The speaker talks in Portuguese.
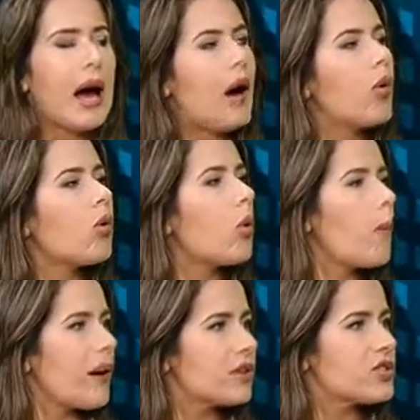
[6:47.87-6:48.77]
ao
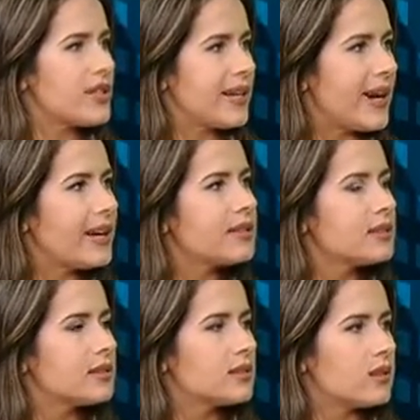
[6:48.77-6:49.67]
compartilhar
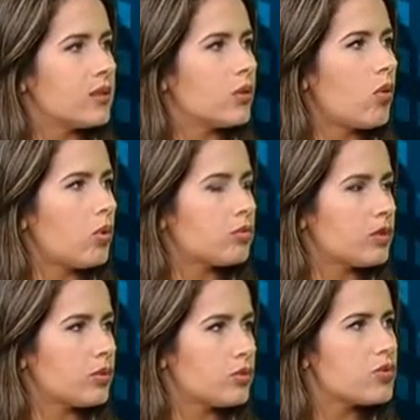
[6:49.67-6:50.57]
é, um
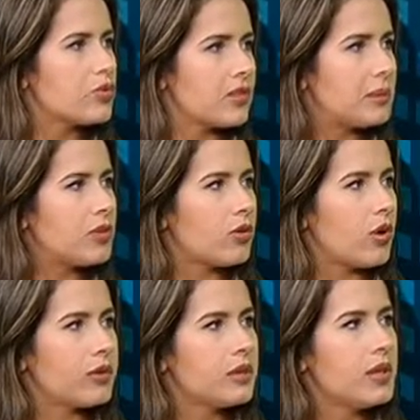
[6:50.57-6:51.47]
conteúdo
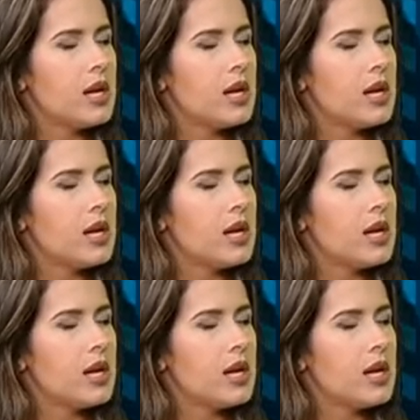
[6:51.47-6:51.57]
difamatório,